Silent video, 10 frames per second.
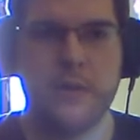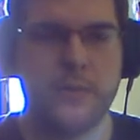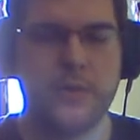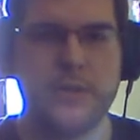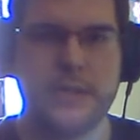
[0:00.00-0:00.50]

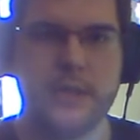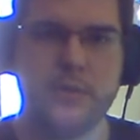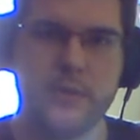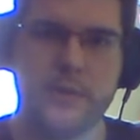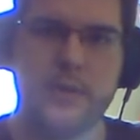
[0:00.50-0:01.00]

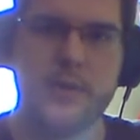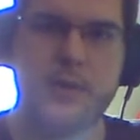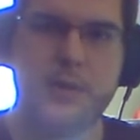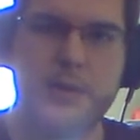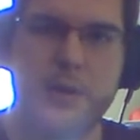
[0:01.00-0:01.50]
processador.
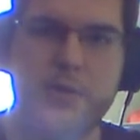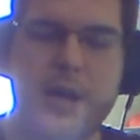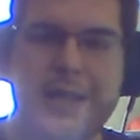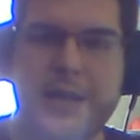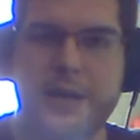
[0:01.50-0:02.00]
Então,
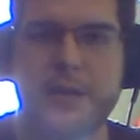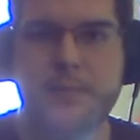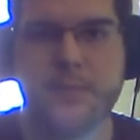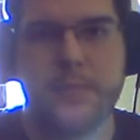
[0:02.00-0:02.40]
galera,